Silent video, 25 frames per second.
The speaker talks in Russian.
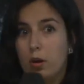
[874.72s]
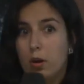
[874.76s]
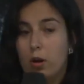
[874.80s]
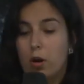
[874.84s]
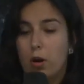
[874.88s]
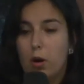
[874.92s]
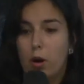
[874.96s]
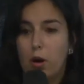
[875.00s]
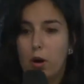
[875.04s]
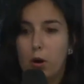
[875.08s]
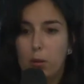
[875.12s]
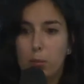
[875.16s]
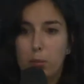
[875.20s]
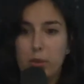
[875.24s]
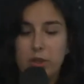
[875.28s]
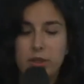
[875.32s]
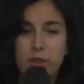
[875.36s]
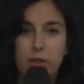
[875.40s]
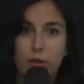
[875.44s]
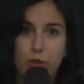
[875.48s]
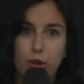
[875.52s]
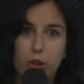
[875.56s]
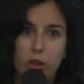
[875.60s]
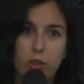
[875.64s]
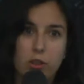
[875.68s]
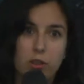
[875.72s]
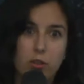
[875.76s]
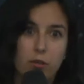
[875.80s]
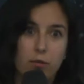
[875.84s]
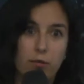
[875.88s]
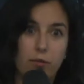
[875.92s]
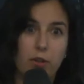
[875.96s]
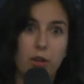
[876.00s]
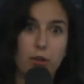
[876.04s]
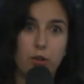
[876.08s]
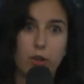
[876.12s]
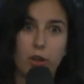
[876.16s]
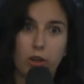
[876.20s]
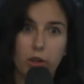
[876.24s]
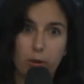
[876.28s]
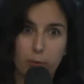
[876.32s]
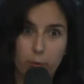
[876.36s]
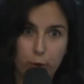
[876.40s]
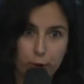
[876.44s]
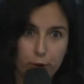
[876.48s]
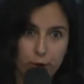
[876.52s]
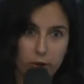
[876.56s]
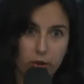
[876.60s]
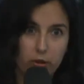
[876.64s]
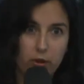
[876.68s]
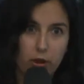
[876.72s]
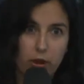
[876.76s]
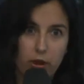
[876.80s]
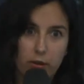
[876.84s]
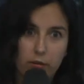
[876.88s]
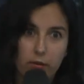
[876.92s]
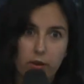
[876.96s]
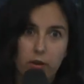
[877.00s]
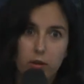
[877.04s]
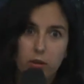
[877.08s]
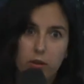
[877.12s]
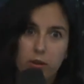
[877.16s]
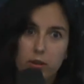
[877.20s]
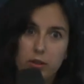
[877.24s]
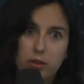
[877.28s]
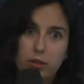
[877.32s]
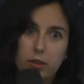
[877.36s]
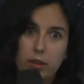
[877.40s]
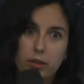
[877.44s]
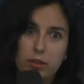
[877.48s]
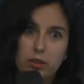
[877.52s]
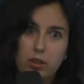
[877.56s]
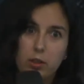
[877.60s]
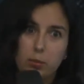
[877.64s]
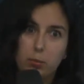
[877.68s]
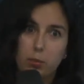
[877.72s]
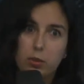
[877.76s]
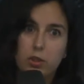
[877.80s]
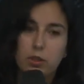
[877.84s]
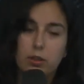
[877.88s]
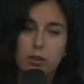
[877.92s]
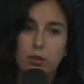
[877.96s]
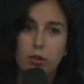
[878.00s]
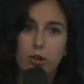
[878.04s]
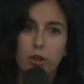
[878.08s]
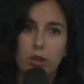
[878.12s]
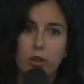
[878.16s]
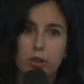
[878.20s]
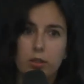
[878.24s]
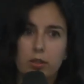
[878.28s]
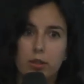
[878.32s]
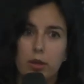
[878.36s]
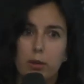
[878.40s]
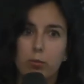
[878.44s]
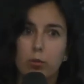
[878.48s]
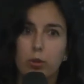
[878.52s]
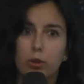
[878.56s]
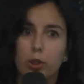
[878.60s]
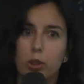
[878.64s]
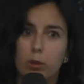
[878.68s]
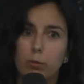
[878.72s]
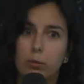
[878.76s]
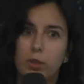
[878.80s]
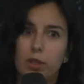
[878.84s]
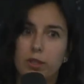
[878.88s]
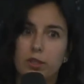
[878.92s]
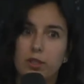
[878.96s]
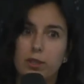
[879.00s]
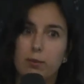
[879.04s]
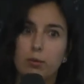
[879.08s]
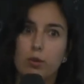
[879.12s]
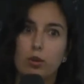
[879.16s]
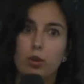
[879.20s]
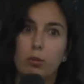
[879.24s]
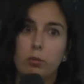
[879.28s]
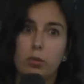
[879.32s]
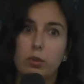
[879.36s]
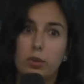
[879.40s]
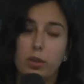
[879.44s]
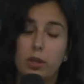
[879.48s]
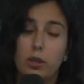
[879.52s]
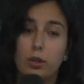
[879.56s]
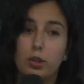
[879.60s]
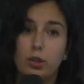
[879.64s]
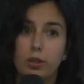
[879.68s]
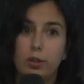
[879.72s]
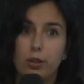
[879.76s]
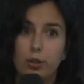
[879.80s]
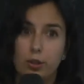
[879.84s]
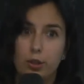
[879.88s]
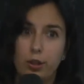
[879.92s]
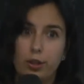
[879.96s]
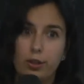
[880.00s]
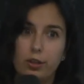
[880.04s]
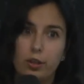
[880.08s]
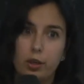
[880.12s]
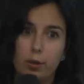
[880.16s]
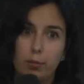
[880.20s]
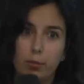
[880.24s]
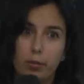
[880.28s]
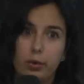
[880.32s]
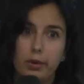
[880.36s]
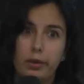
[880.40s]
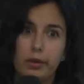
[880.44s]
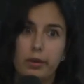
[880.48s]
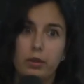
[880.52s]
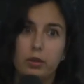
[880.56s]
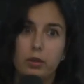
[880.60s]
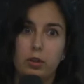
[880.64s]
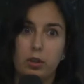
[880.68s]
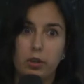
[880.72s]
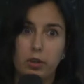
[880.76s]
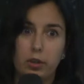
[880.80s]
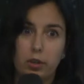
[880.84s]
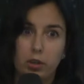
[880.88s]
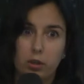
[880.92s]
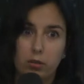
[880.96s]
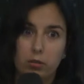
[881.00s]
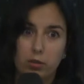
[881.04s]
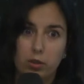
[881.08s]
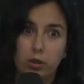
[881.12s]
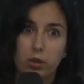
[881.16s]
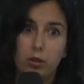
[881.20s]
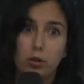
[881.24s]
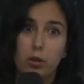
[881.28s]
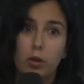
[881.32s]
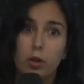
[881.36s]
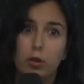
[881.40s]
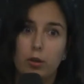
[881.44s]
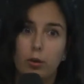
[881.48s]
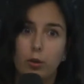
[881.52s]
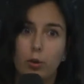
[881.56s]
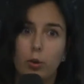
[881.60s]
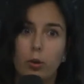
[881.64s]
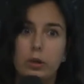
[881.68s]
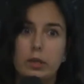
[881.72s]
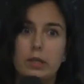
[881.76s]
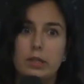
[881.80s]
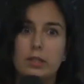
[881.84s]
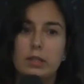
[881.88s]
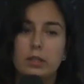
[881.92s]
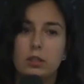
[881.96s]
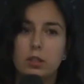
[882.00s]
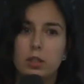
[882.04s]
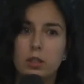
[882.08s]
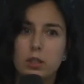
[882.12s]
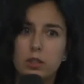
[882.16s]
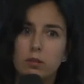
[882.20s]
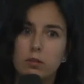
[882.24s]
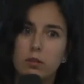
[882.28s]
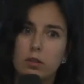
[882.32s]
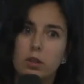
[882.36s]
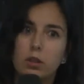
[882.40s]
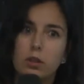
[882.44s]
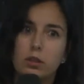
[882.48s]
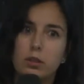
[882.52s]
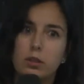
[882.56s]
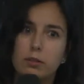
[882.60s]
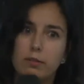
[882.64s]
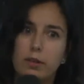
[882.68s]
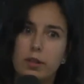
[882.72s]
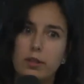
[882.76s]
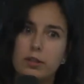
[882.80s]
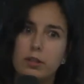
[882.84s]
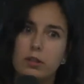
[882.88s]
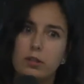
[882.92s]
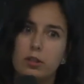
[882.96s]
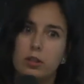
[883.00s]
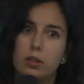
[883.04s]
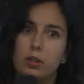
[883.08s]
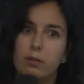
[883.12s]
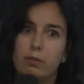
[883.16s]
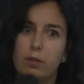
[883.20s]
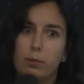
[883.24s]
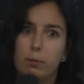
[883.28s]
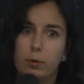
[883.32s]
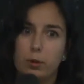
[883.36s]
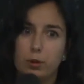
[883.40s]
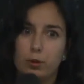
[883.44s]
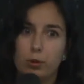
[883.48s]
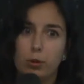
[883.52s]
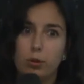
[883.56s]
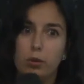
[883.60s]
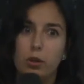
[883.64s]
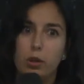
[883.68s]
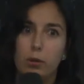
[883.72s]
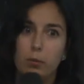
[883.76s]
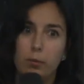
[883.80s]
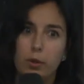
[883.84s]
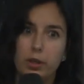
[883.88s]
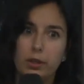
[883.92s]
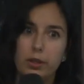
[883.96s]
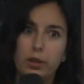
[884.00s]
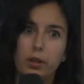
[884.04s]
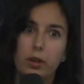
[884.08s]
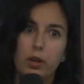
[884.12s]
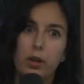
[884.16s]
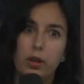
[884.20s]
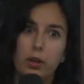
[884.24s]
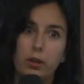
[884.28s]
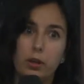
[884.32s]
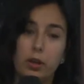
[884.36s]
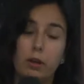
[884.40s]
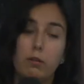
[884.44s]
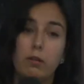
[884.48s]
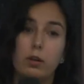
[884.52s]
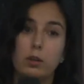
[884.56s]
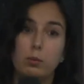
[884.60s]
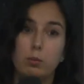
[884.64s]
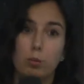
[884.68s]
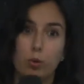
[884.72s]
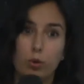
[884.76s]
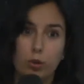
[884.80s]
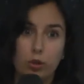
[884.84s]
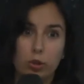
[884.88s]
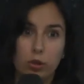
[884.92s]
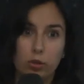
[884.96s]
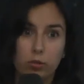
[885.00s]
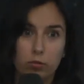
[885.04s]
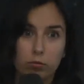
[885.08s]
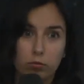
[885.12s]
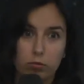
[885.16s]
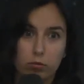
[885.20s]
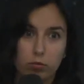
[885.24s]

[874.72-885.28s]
Э, мы сейчас в начале пути, как говорил Константин, мы сейчас работаем над тем, чтобы наши решения были интегрированы. Но, естественно, связь этих информационных моделей, она возможна,